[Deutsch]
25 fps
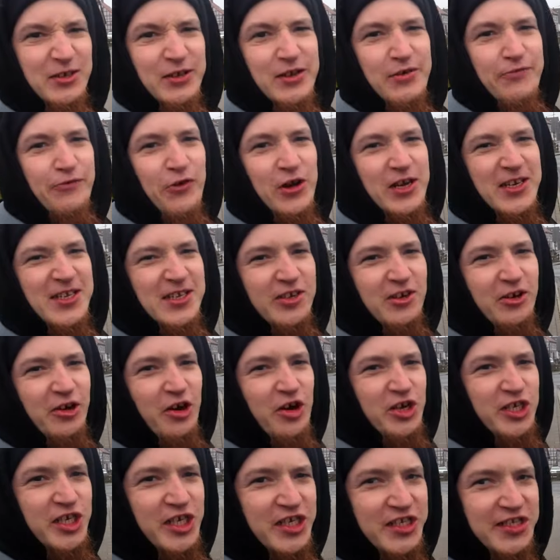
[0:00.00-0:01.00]
hier voll die
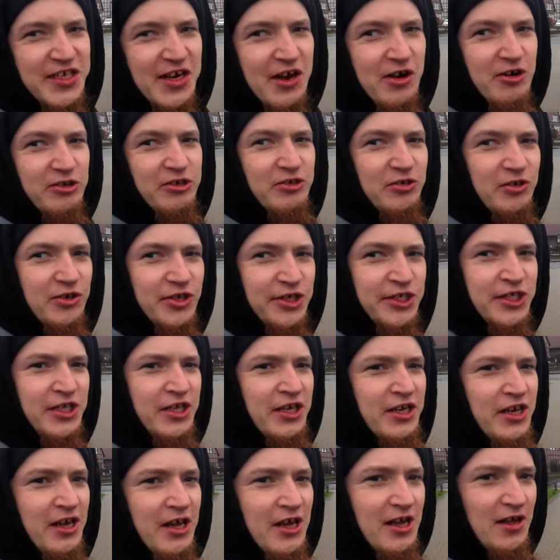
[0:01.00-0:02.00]
Geräusche, diese Autos.
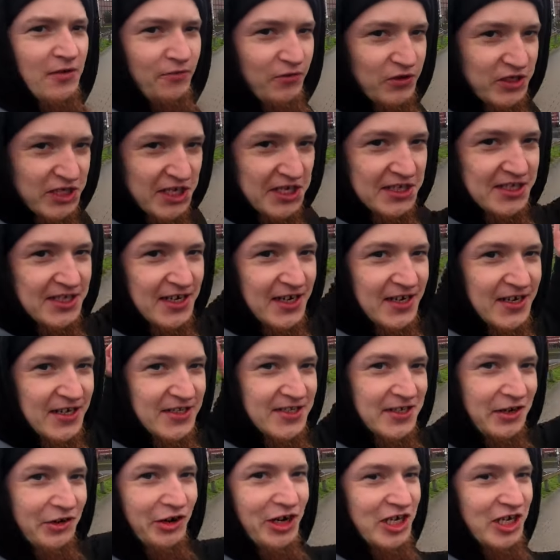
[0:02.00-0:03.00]
Wir sind hier in dieser